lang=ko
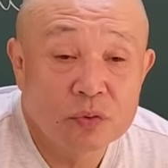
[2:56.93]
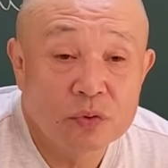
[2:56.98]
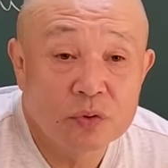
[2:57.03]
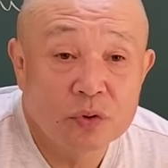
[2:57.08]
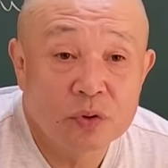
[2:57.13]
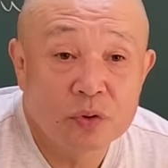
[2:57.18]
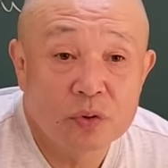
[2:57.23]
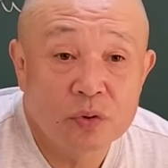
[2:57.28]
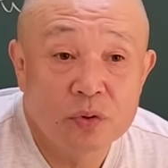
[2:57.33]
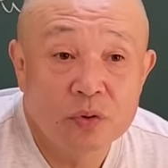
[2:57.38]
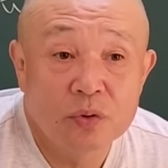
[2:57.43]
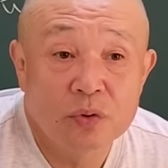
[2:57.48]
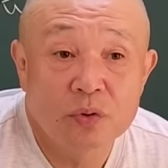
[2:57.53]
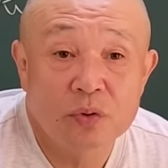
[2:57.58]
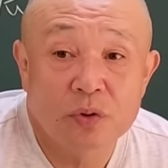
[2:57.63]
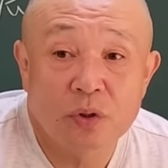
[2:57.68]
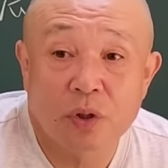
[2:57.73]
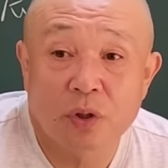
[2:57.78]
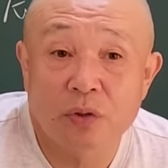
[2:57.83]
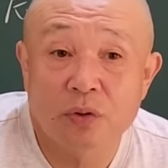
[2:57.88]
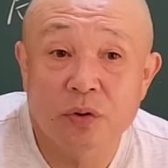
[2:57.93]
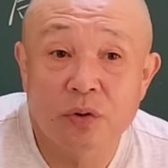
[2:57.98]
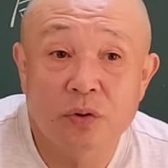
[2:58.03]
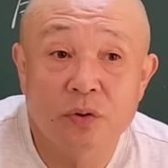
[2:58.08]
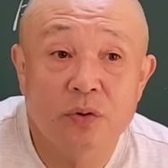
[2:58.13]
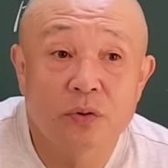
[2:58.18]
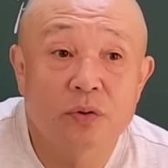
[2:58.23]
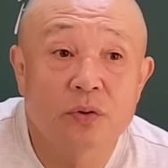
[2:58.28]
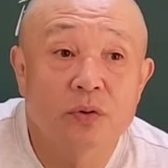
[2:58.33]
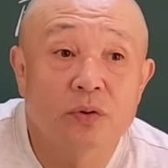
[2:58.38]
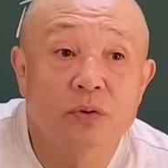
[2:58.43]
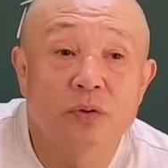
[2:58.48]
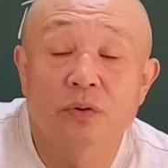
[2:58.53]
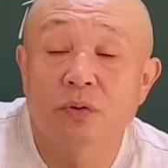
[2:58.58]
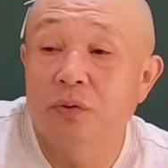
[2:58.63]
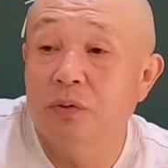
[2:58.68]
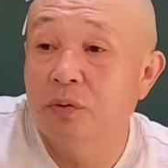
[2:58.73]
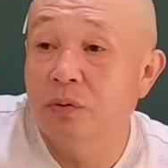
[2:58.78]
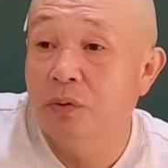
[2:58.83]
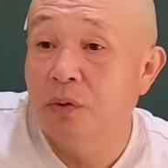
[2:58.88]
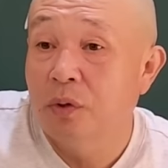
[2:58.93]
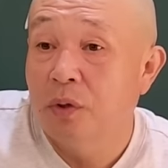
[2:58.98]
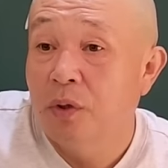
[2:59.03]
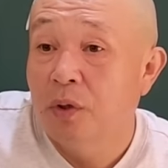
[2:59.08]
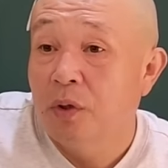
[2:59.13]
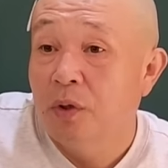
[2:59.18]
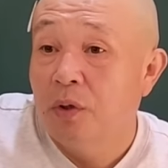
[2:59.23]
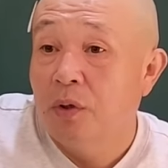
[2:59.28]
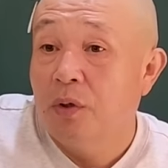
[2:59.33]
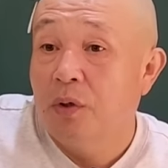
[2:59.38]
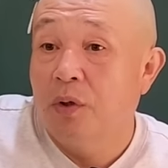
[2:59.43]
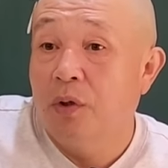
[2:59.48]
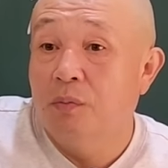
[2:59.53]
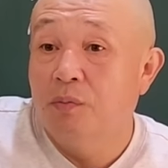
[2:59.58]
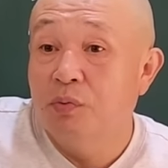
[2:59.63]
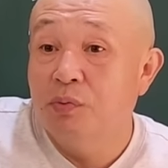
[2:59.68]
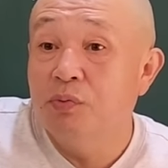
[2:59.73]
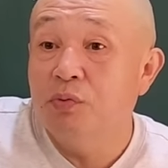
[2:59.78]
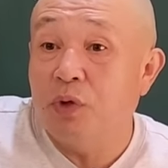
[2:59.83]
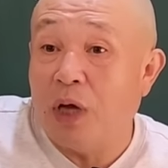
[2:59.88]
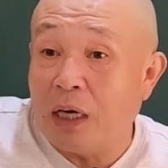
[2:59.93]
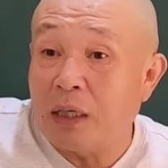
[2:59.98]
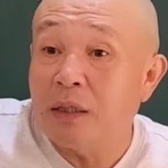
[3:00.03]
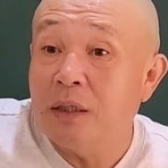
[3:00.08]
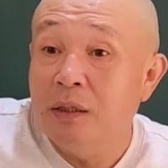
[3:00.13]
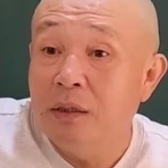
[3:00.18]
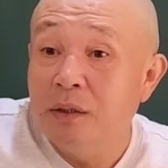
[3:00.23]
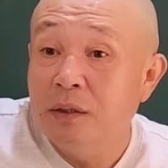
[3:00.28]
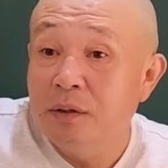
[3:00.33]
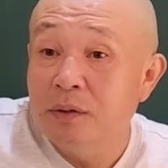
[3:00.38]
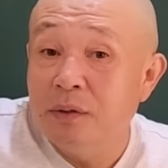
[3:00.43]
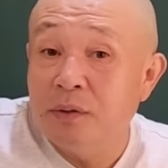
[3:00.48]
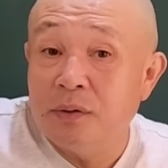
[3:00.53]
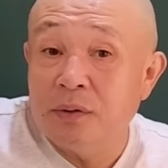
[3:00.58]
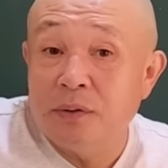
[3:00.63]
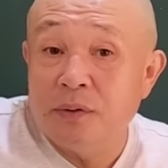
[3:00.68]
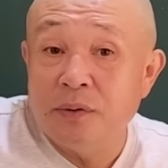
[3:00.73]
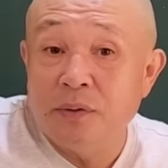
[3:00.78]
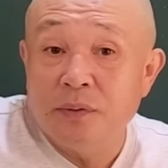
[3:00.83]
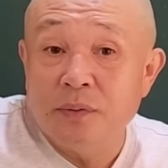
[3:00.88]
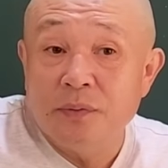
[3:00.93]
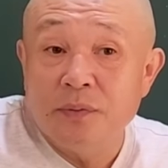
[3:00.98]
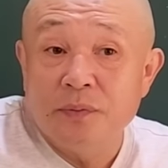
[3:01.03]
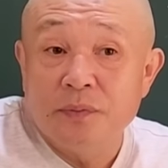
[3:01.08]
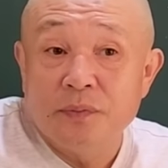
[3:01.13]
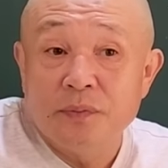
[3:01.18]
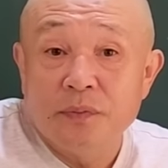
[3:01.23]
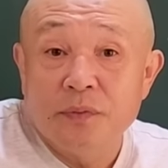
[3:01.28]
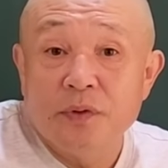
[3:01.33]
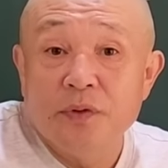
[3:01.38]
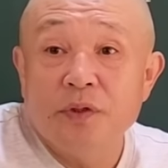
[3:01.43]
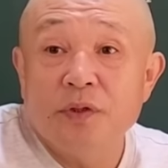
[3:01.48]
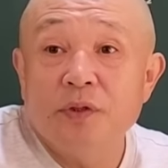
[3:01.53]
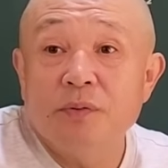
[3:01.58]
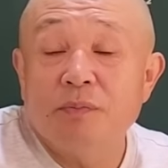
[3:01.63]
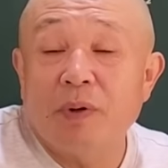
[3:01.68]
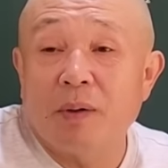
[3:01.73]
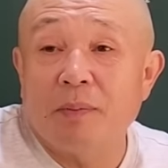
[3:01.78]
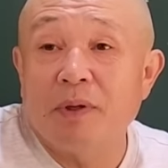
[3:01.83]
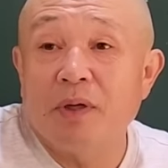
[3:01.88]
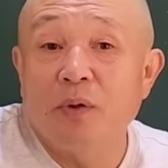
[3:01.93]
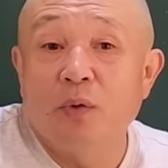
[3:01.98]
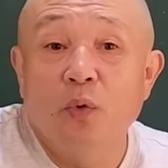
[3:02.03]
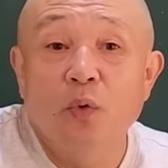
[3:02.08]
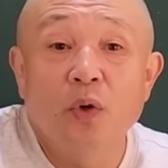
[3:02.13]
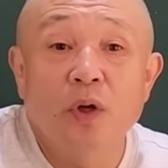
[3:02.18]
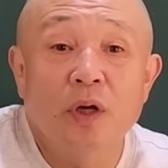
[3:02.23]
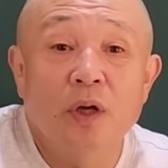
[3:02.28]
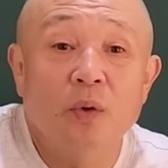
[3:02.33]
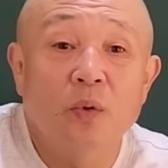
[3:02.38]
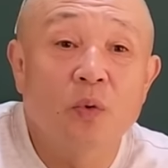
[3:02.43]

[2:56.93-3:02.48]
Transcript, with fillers: 이제, 이 세계적인 어떤 그런, 부분도 알아야 되거든. 근데 지금 봐봐요. 올해